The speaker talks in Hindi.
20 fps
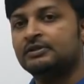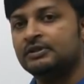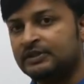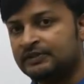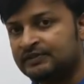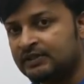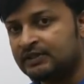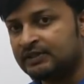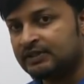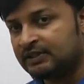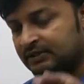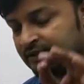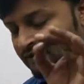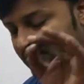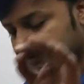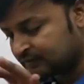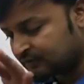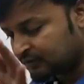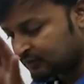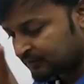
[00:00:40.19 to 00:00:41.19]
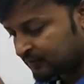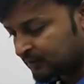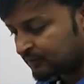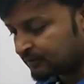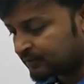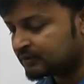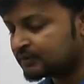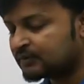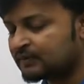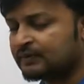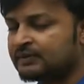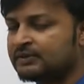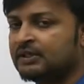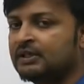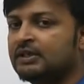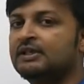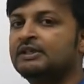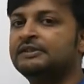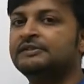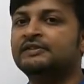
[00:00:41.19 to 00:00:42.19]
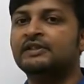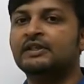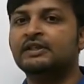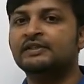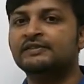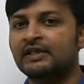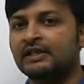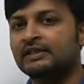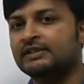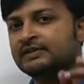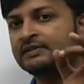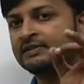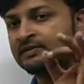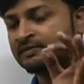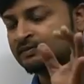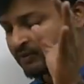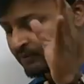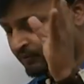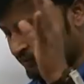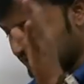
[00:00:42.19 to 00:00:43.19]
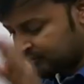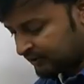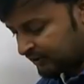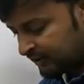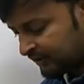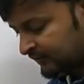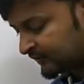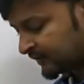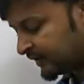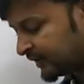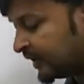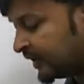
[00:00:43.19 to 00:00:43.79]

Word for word: इजेंट इट दिस इज द ओपन लूप ट्रांसफर फंक्शन इसी की सहायता से हम सब कुछ देखने वाले